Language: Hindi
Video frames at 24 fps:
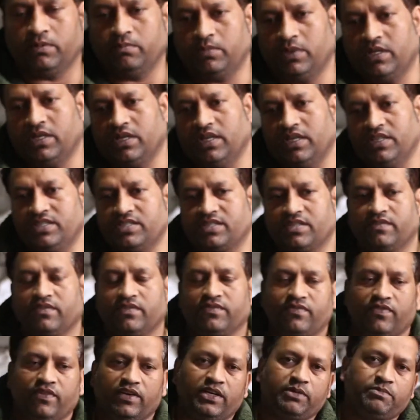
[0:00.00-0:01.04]
ट्रिपल नाइन
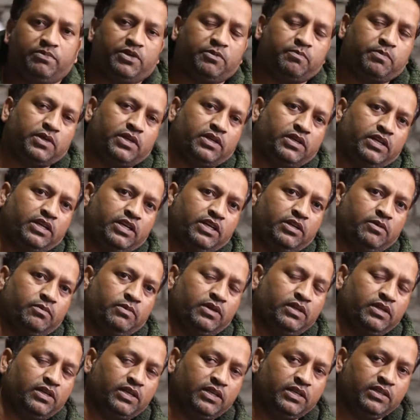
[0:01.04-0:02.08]
डबल नाइन सेवन
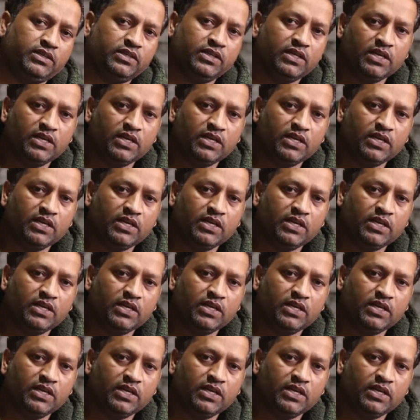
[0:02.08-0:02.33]
ज़ीरो